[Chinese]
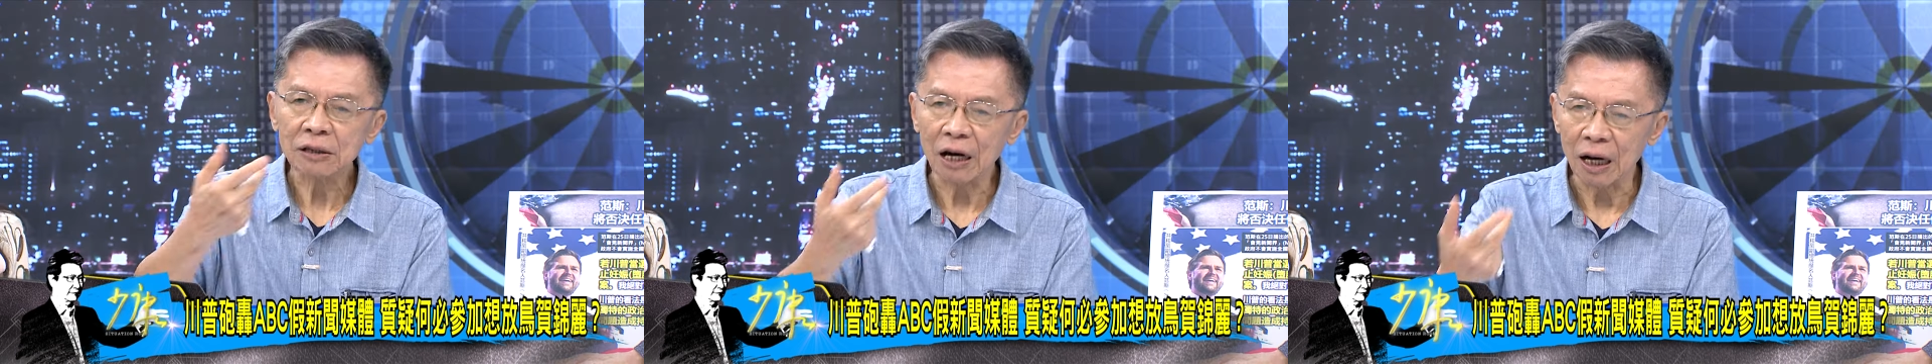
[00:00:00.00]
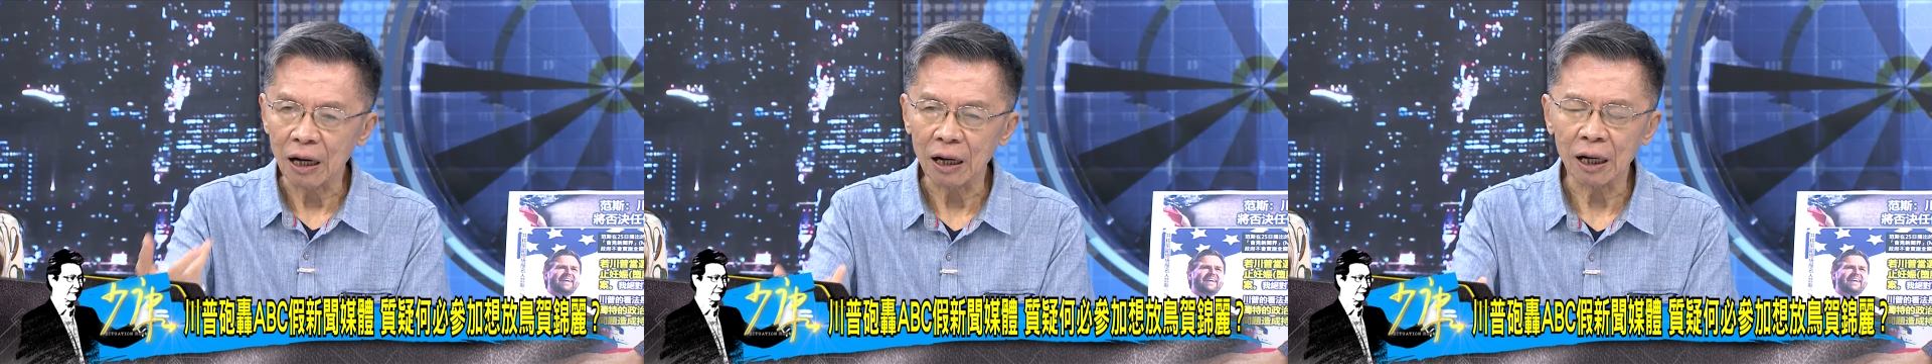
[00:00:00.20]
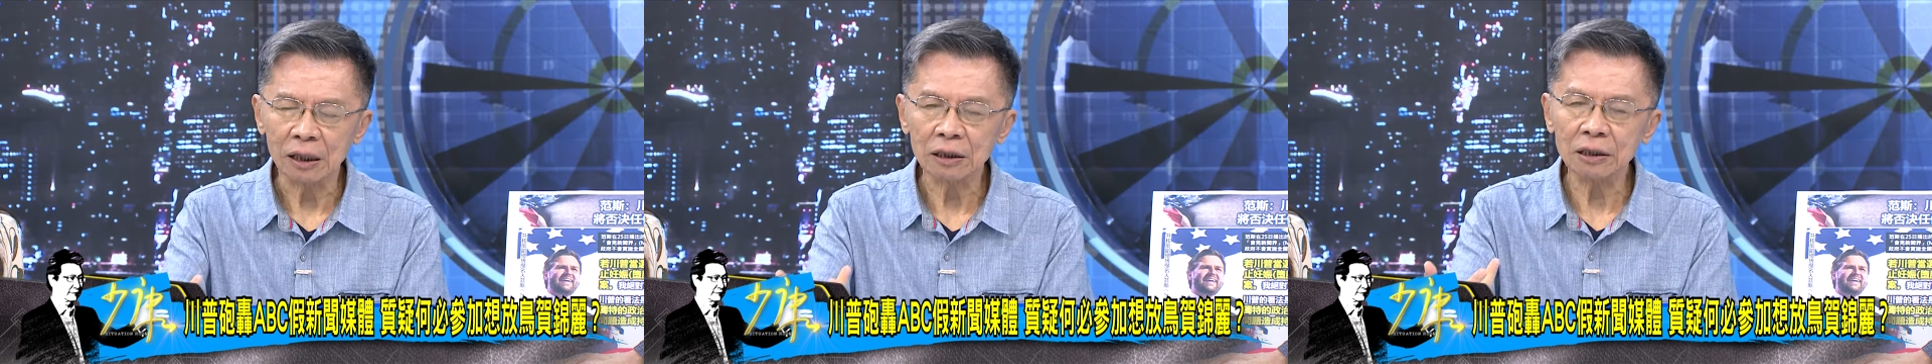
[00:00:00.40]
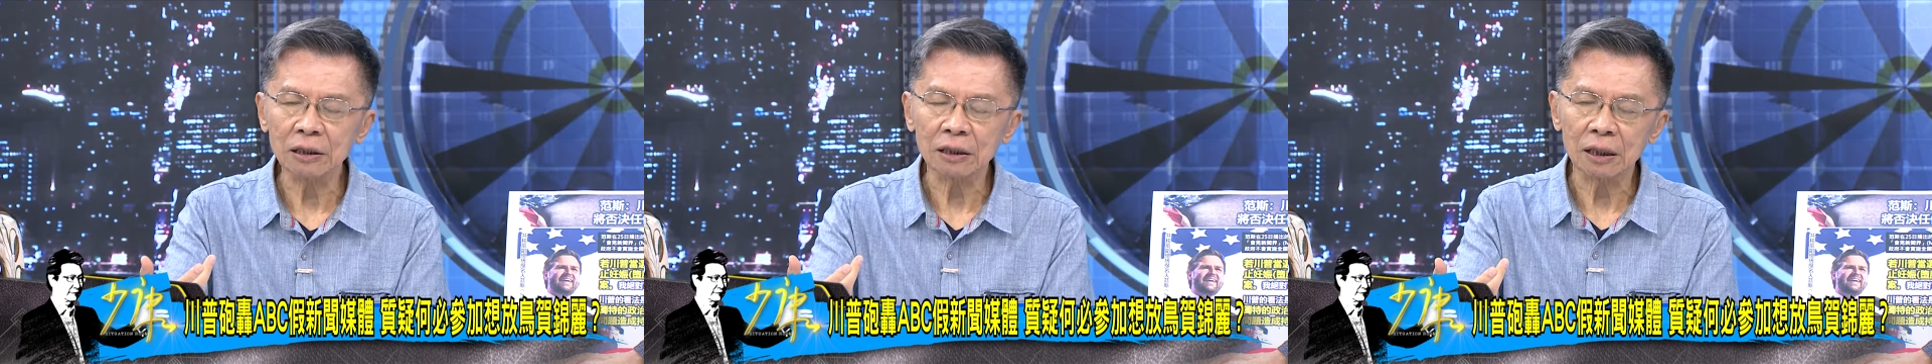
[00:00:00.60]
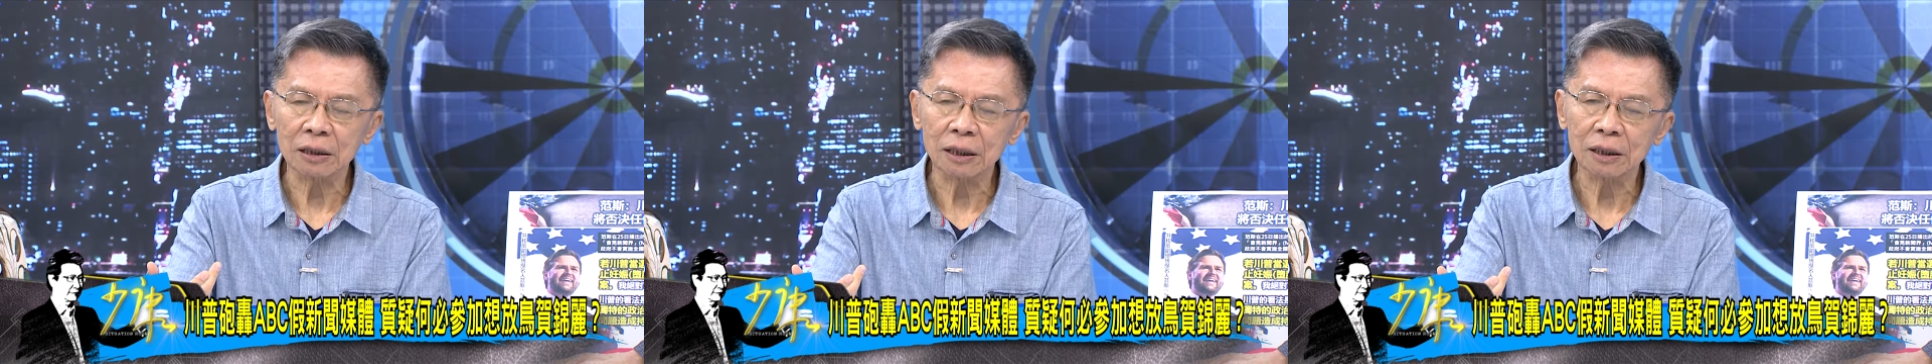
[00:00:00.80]
啊、呃，
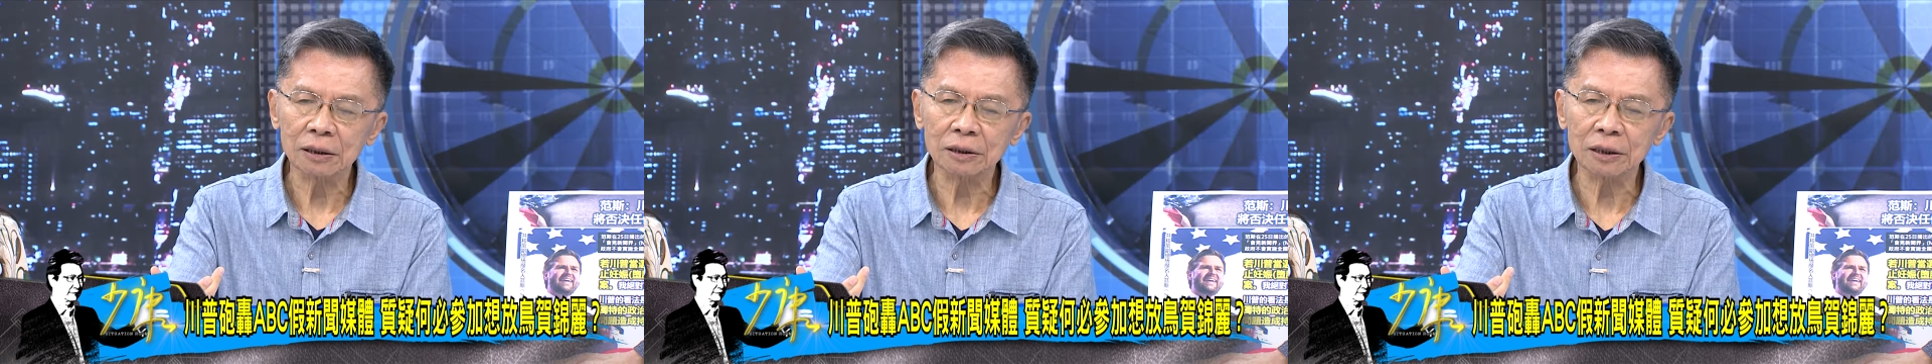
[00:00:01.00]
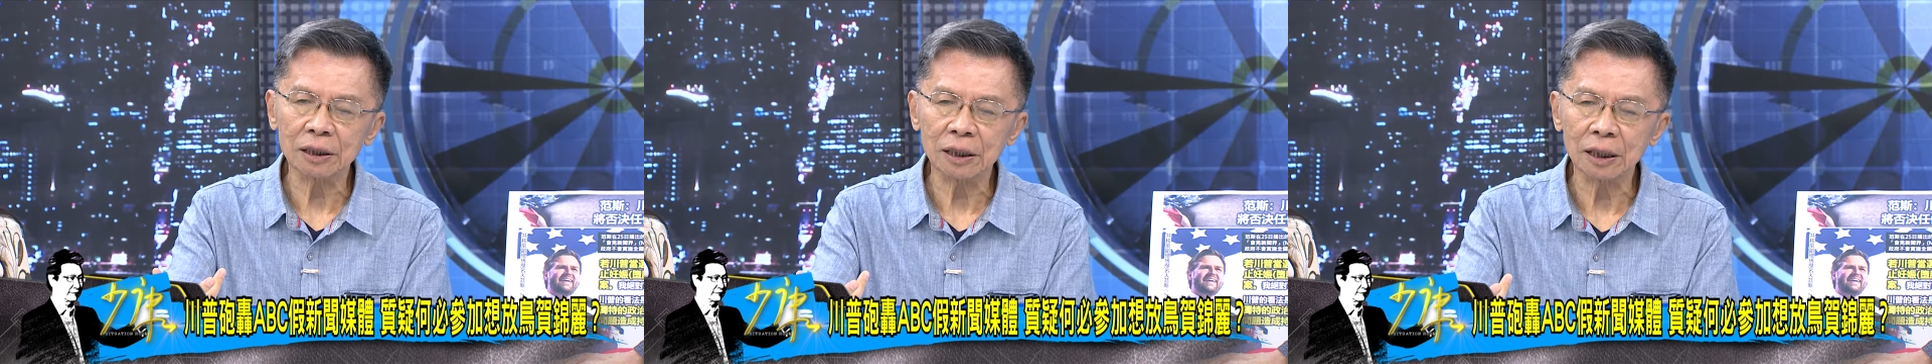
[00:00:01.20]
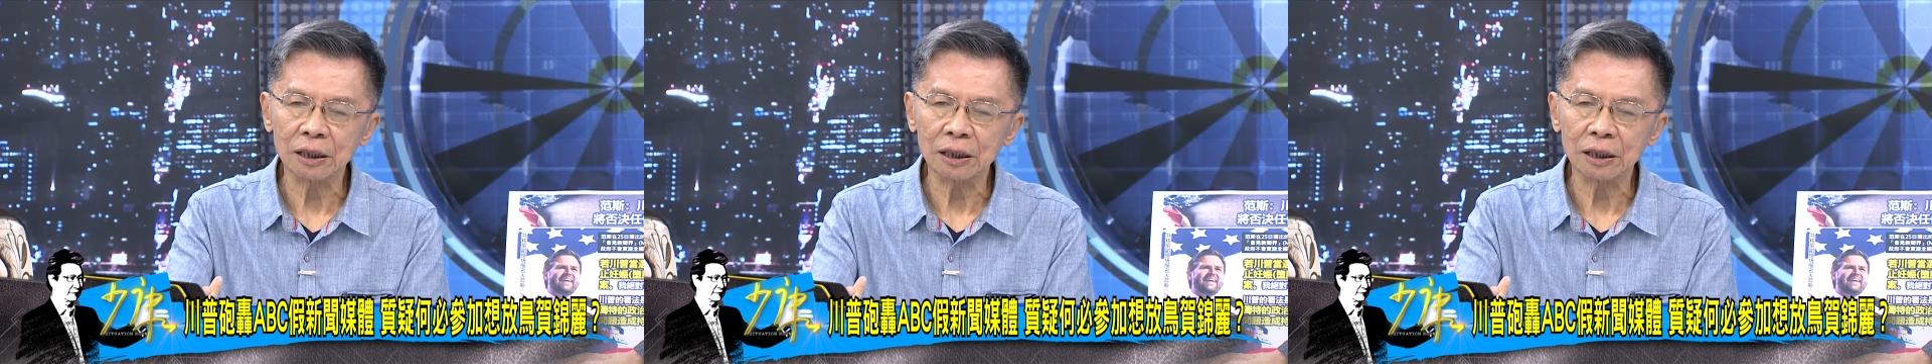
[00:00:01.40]
这个这